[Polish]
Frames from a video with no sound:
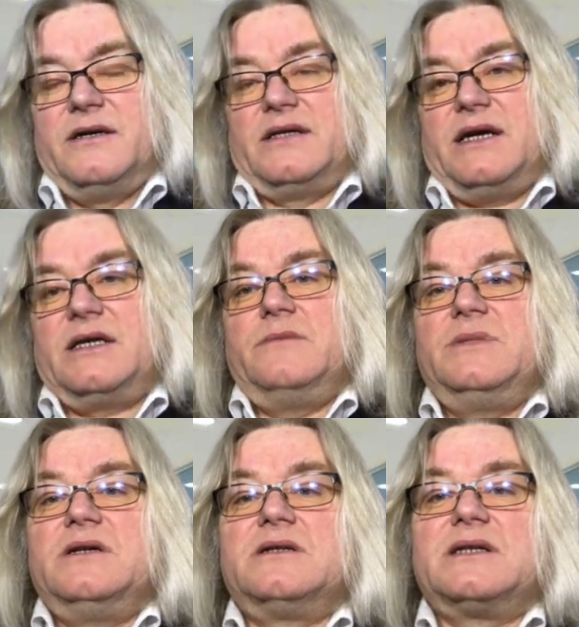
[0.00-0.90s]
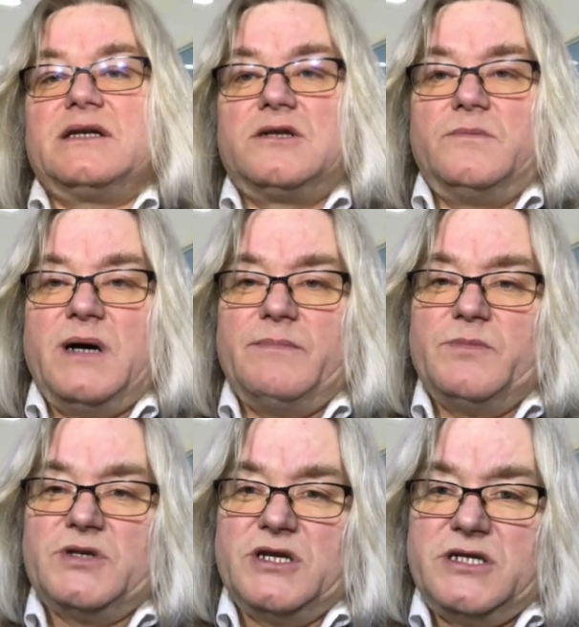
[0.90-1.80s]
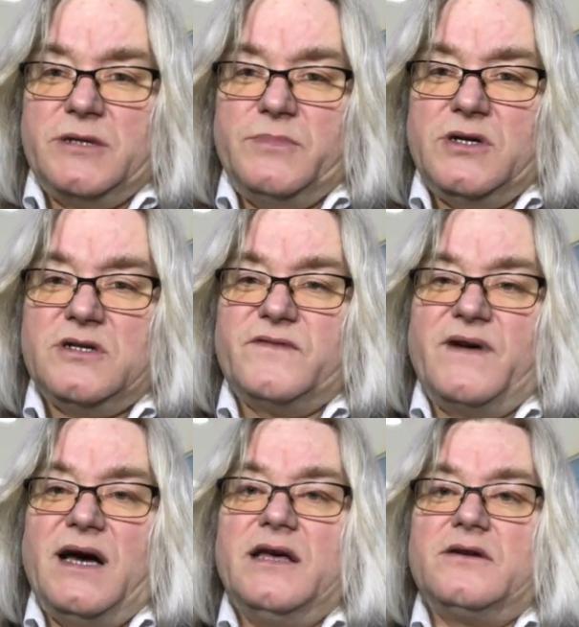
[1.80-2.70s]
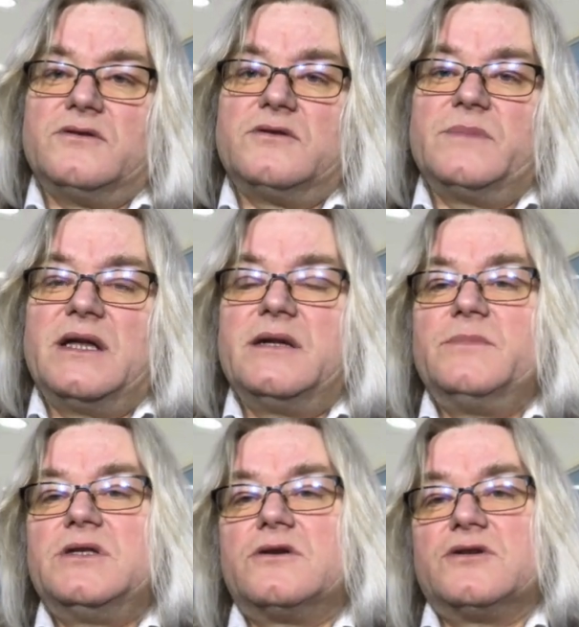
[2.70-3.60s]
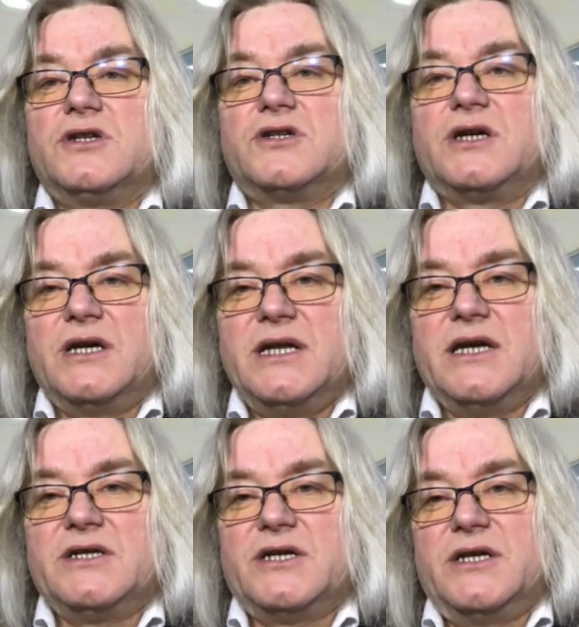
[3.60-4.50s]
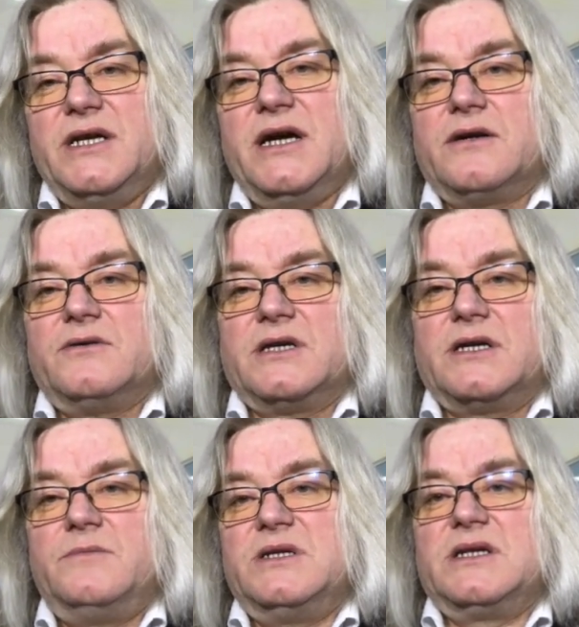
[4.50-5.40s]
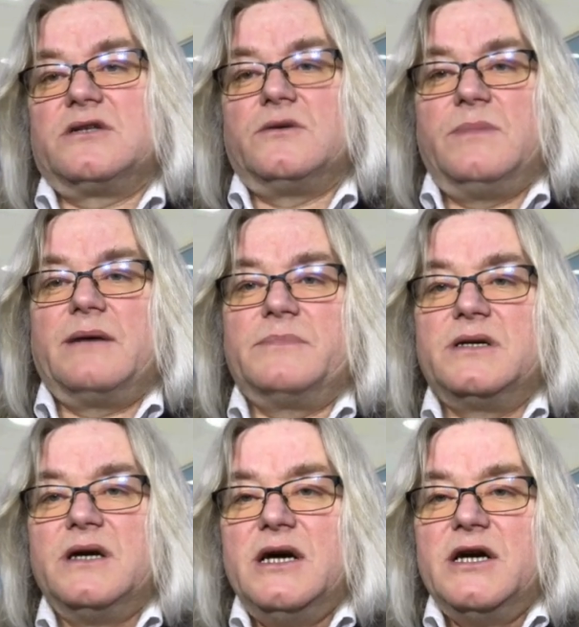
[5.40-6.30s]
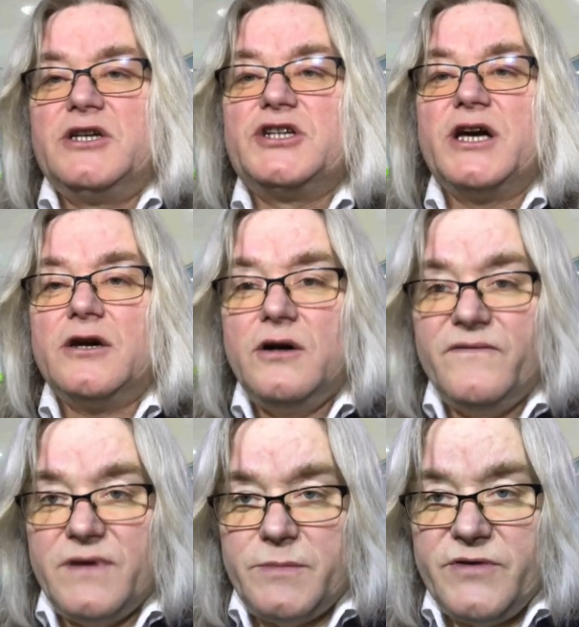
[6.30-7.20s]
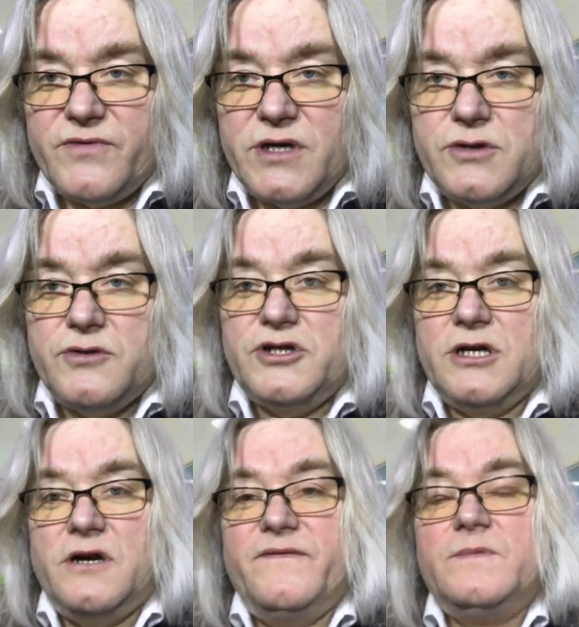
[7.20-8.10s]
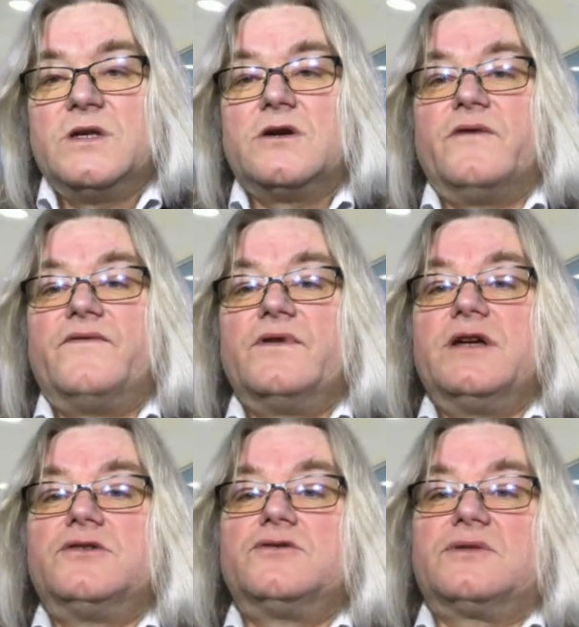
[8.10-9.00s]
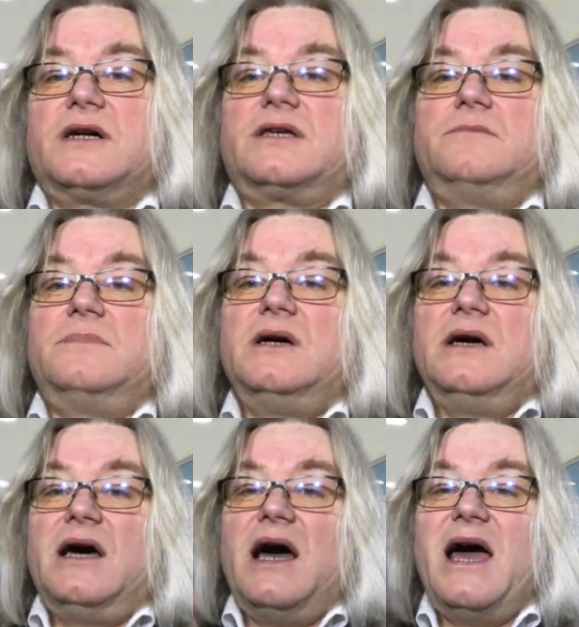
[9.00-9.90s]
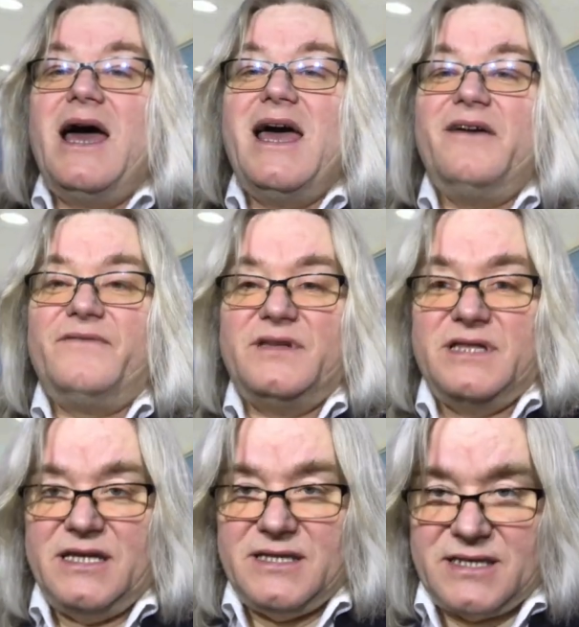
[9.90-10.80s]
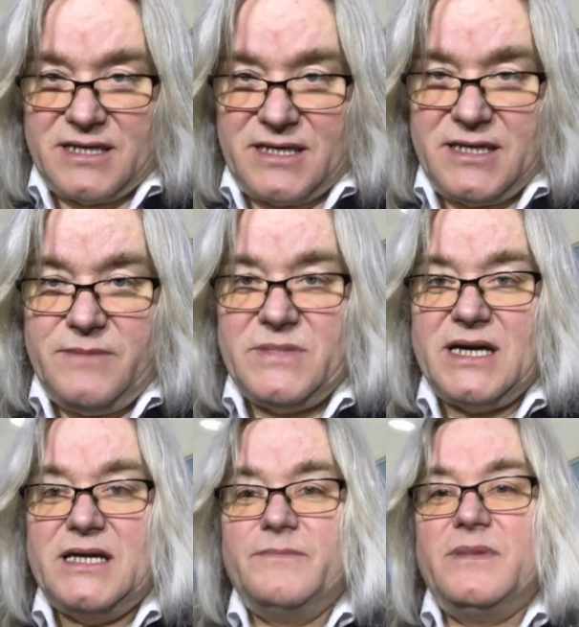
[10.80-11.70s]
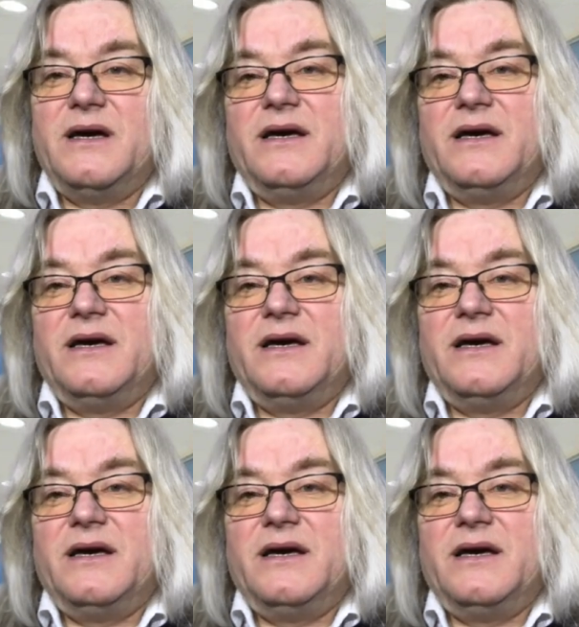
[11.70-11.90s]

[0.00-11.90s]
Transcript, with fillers: takimi zasobami przedsiębiorstwa, ale rozumianymi troszeczkę inaczej, nie jako takimi zasobami księgowymi w ujęciu księgowym, tylko w ujęciu takim ewidencyjnym, takim, e,